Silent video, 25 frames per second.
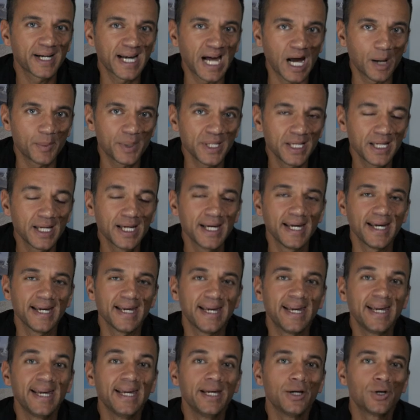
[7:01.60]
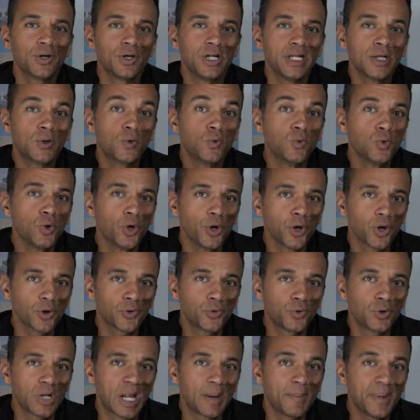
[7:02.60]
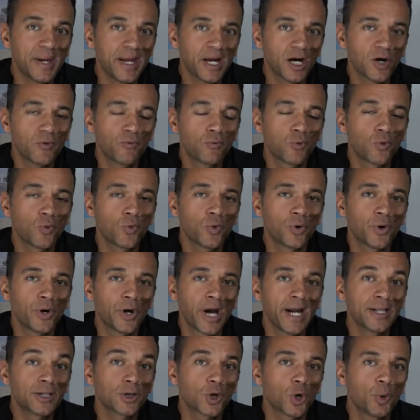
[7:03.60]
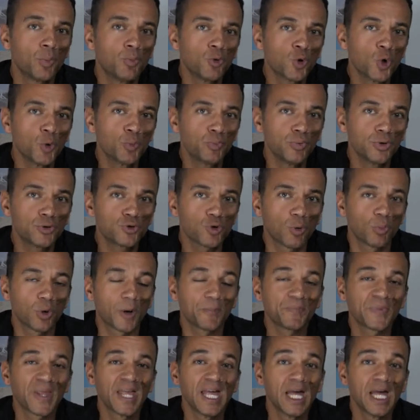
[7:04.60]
cramé et euh, les couleurs de la mer vont euh, être beaucoup plus sombres.